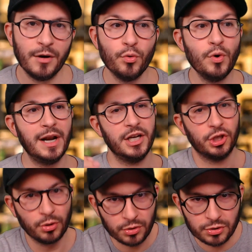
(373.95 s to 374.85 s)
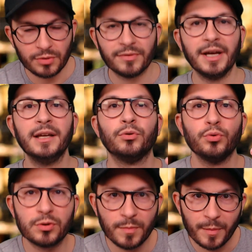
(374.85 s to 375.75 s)
où là, les choses devraient
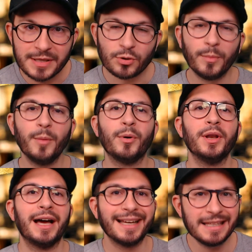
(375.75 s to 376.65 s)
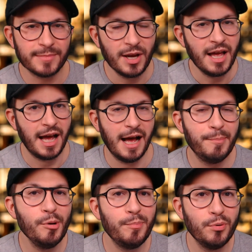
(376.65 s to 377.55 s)
doucement mais sûrement prendre un rythme un
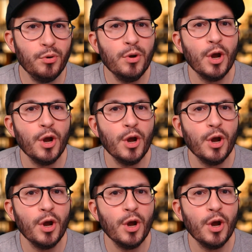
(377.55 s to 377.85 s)
peu plus